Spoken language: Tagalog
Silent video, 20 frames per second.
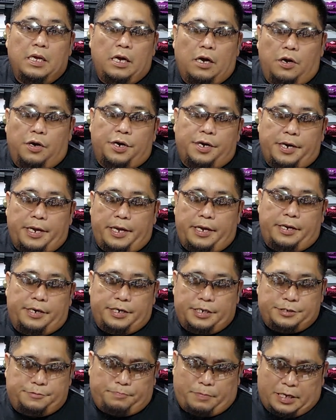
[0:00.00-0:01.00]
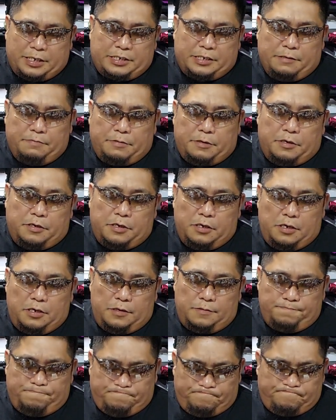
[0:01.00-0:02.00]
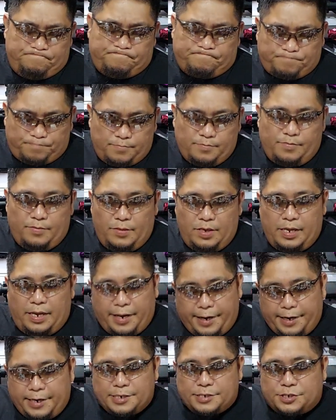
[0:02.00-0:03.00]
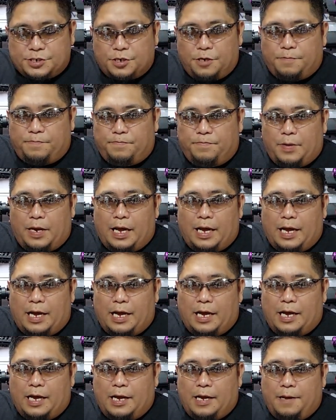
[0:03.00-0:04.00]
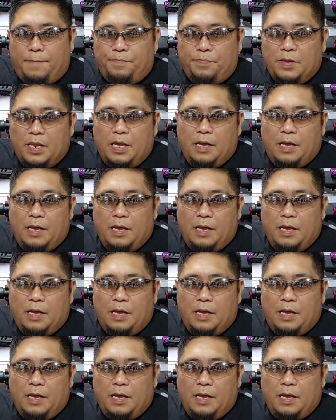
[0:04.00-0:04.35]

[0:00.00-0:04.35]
or responsible airsoft uh,